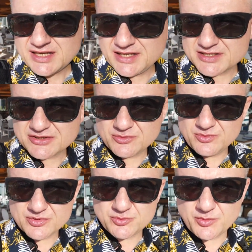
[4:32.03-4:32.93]
Kelnerzy są
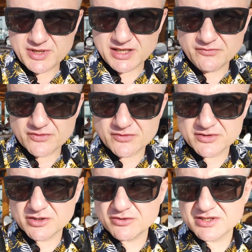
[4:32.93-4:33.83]
po prostu pobierani w
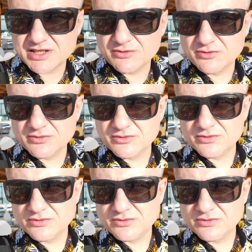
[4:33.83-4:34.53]
różnego rodzaju